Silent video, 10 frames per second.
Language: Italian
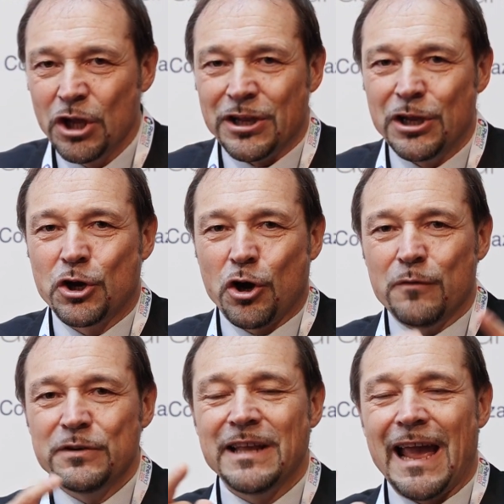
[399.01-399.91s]
Il
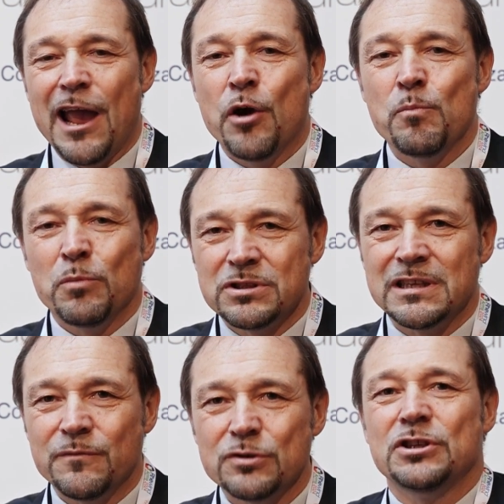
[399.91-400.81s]
Covid è un
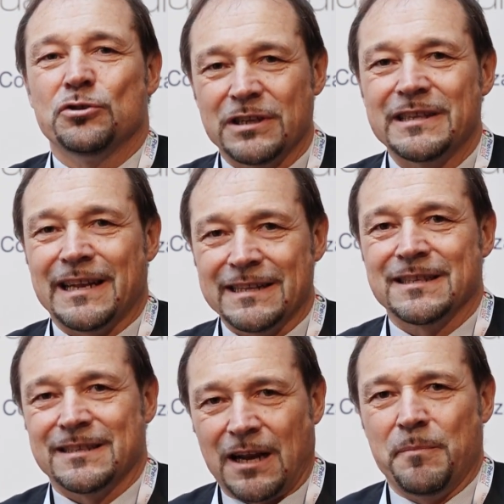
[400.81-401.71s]
motivo di non
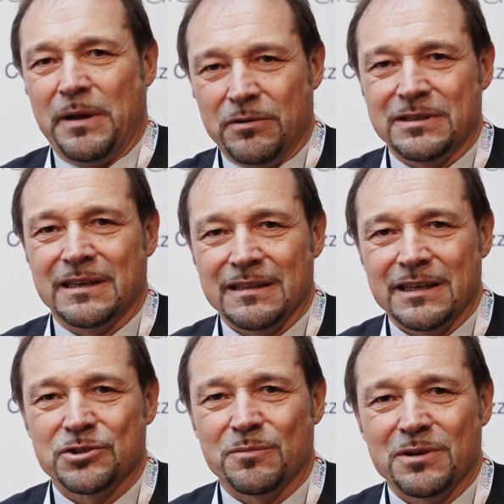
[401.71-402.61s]
aderenza terapeutica.
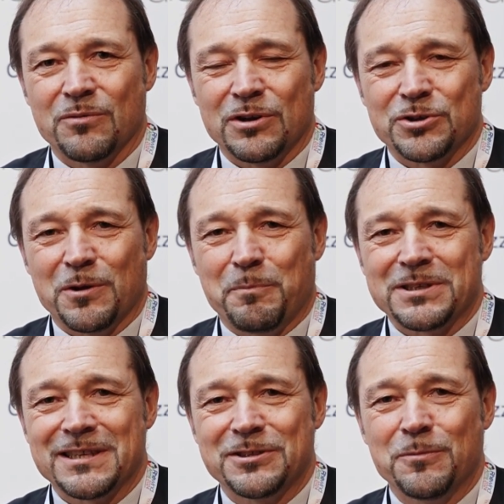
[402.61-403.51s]
Adesso sono
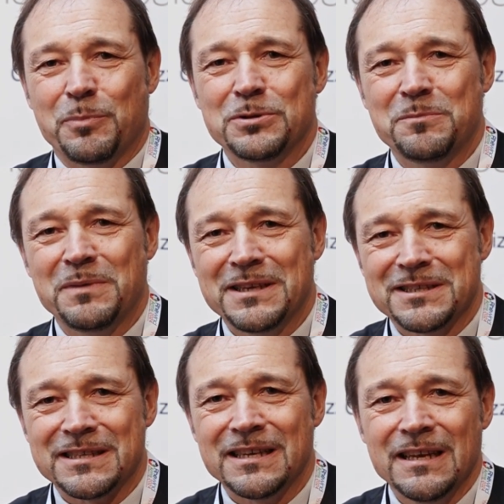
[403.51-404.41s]
passati un po' di
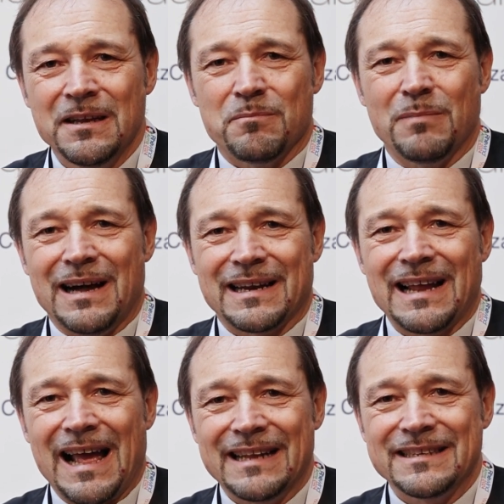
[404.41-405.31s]
mesi,
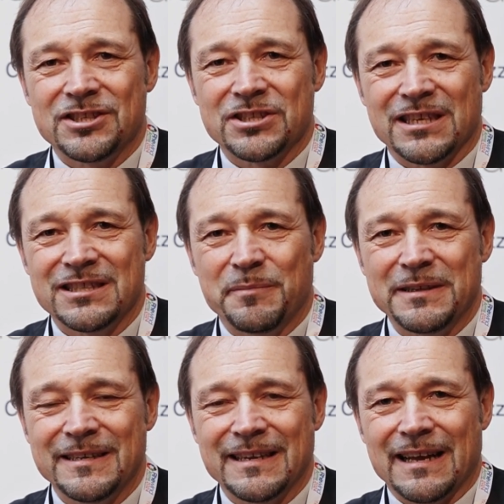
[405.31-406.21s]
barra anni, ci siamo
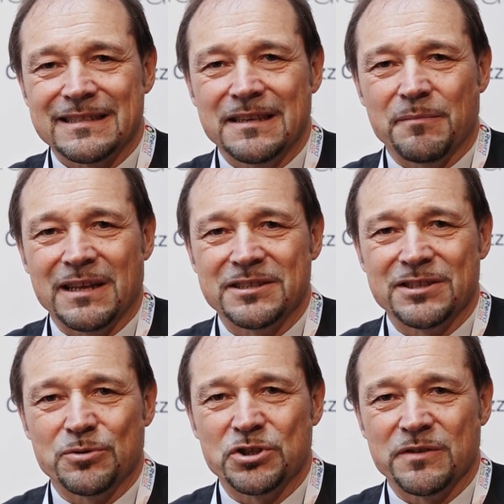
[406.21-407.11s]
dimenticati, ma la
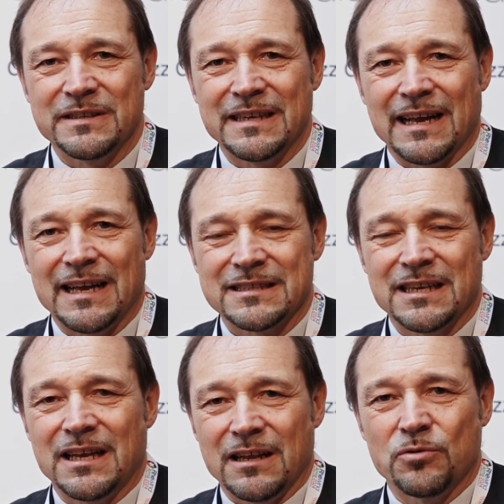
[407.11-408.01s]
gente usciva di
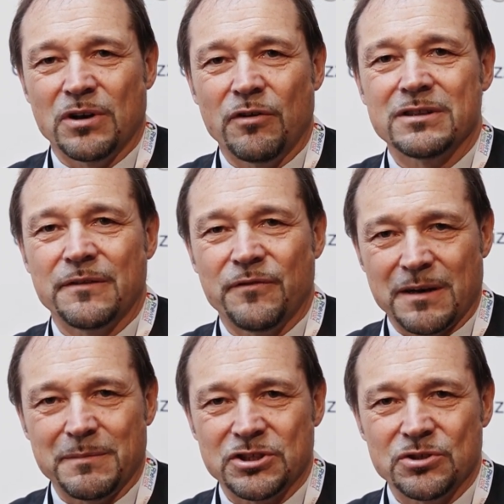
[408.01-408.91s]
casa, alcune volte i
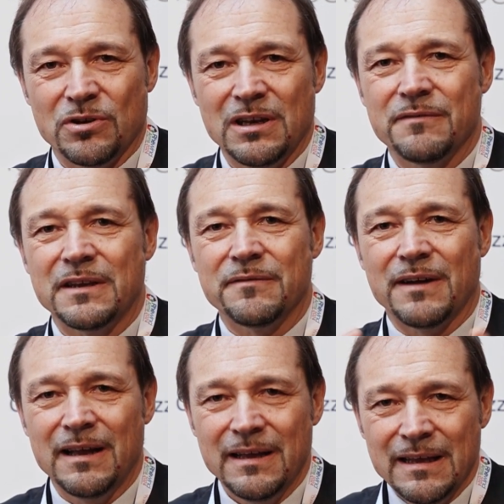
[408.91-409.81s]
farmaci non li
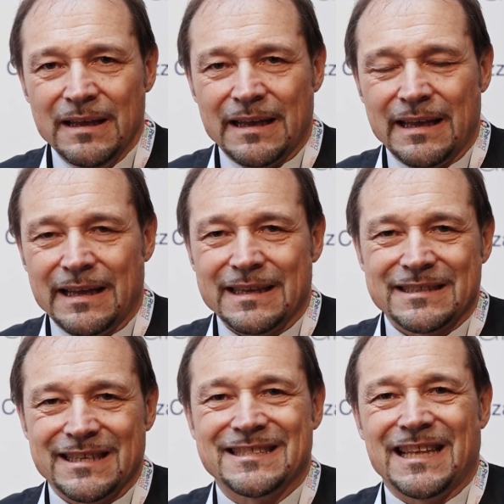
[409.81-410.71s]
aveva e
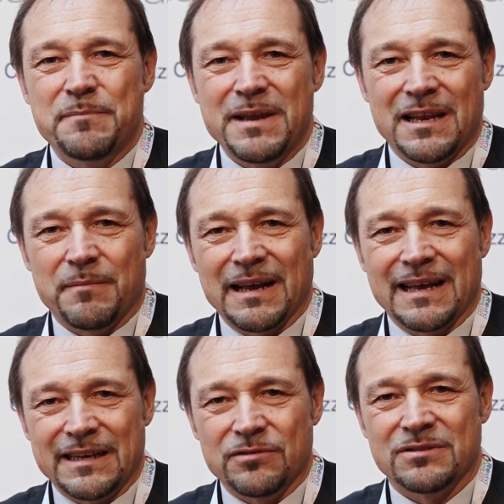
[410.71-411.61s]
se stai bene
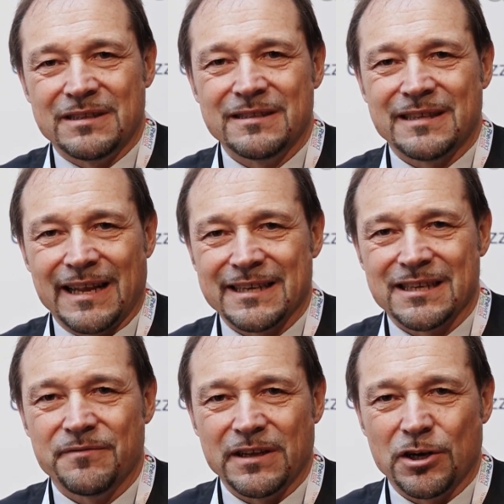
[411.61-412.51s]
magari non ti
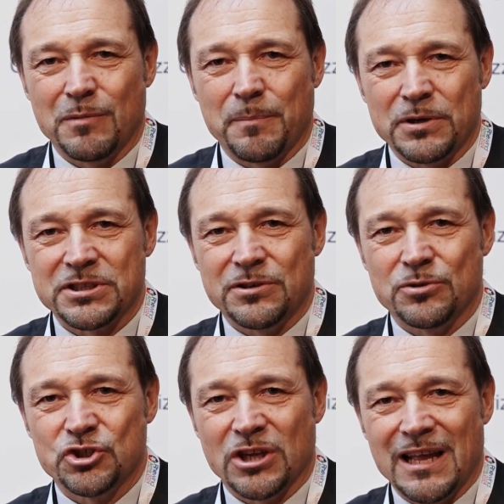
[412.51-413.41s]
interessa averlo, ma poi se
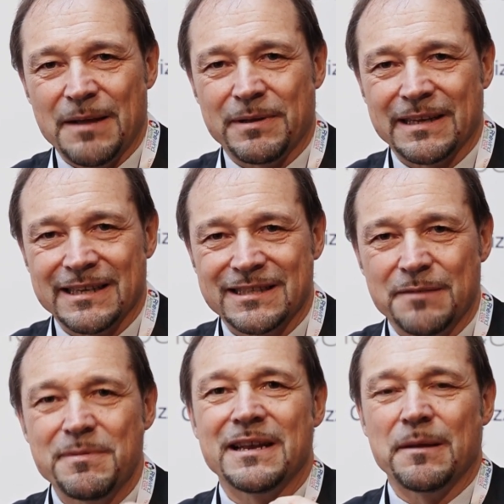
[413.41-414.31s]
non ce l'hai perché
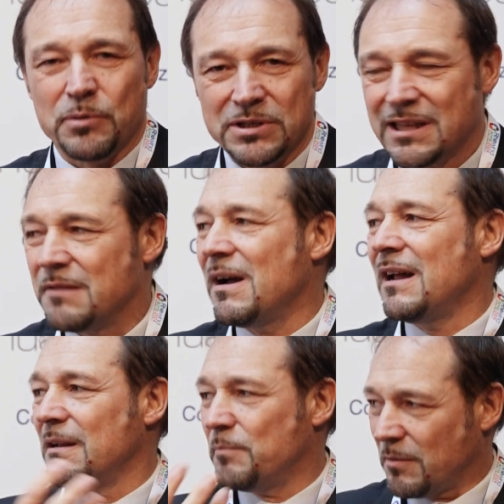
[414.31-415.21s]
stai bene, poi stai
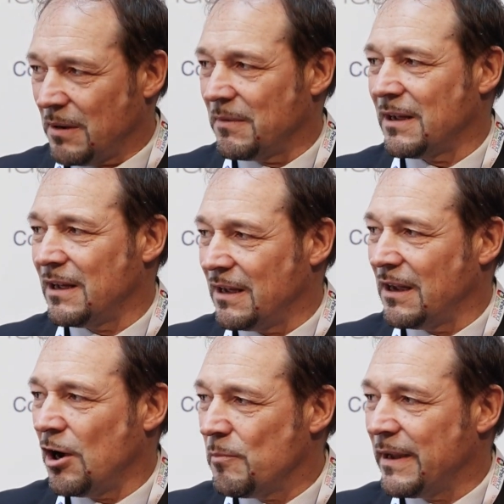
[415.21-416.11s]
male, il problema
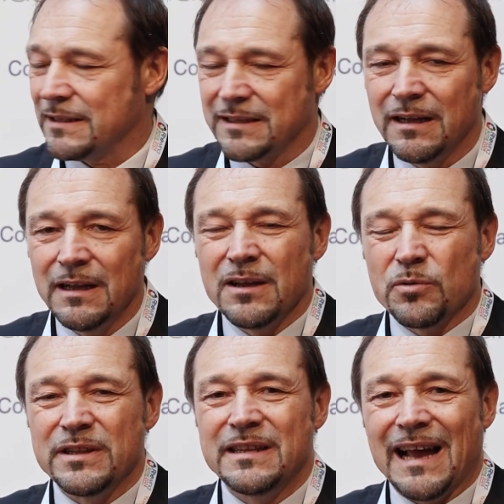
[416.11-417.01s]
aumenta.
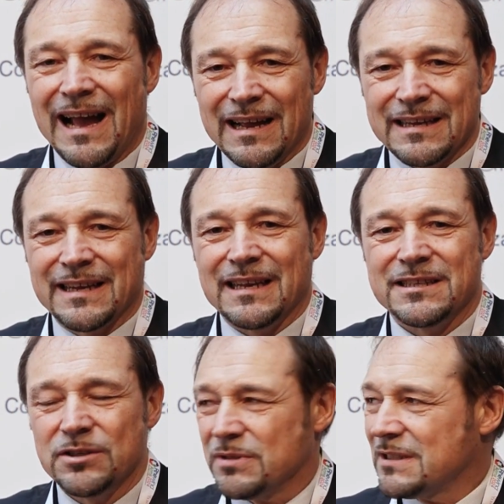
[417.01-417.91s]
Quindi anche le
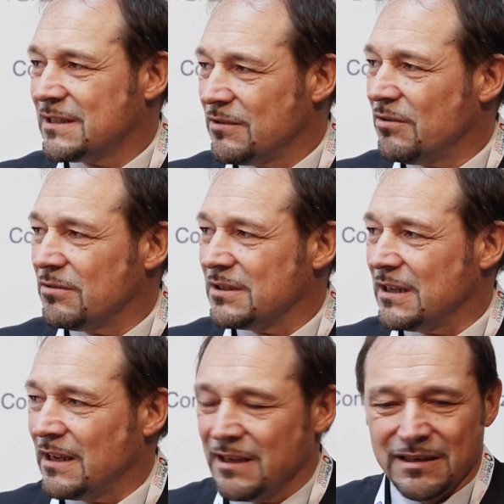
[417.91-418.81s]

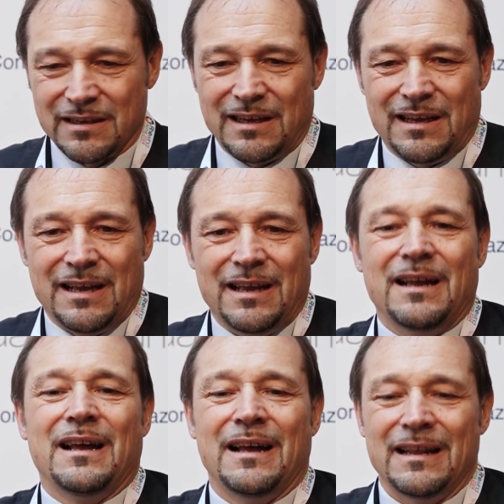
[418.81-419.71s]
situazioni
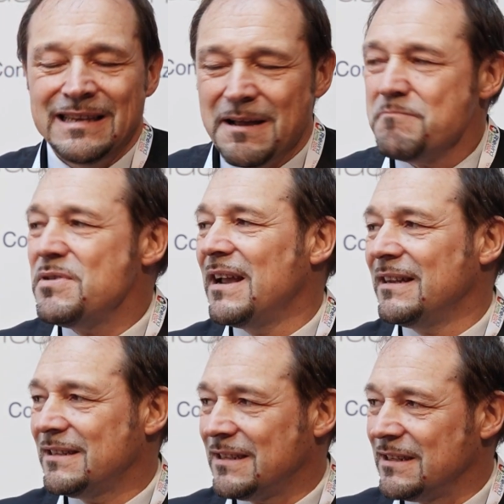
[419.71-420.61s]
eh, gli
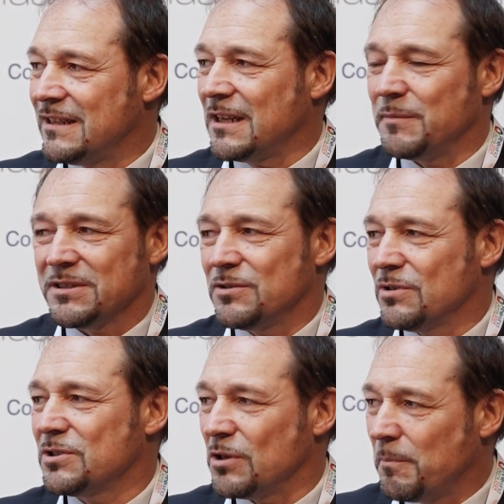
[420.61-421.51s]
ambienti e determinate
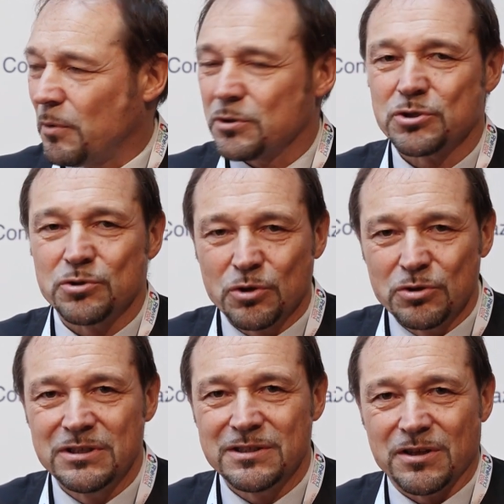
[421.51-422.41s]
situazioni possono
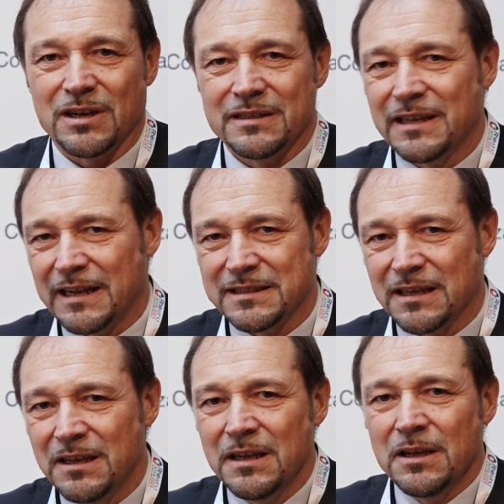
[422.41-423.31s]
condizionare
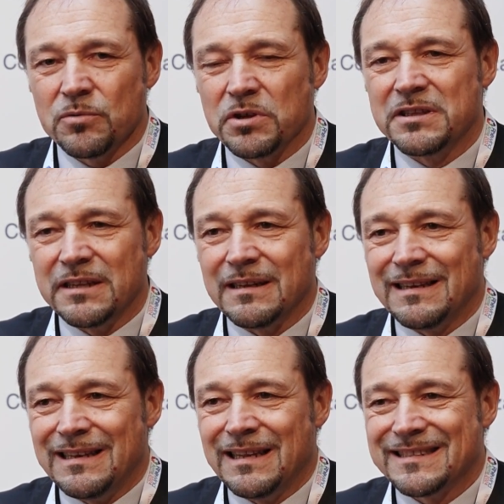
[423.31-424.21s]
l'aderenza. Quindi
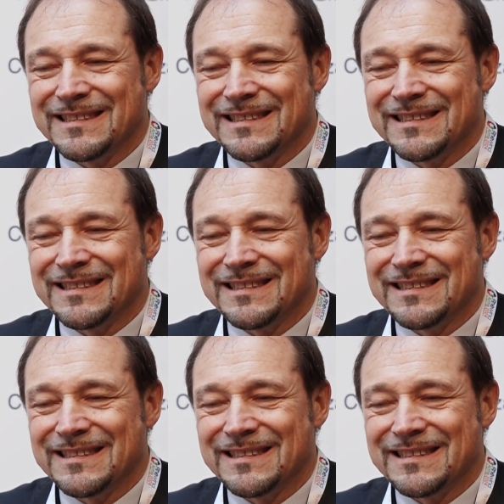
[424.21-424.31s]
la